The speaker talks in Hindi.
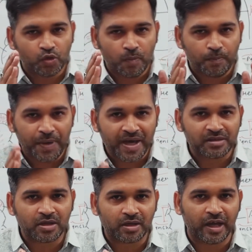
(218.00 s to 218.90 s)
जो
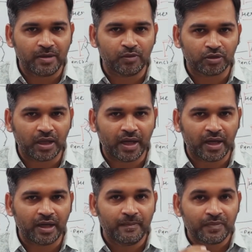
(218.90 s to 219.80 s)
बेस्ट टाइम होता
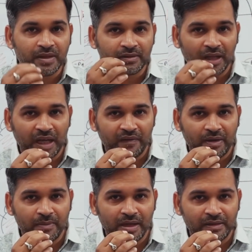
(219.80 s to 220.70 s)
है
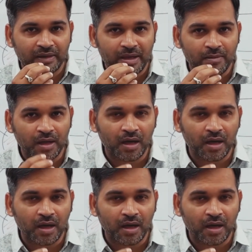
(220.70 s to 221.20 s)
सलाइवा में एंजाइम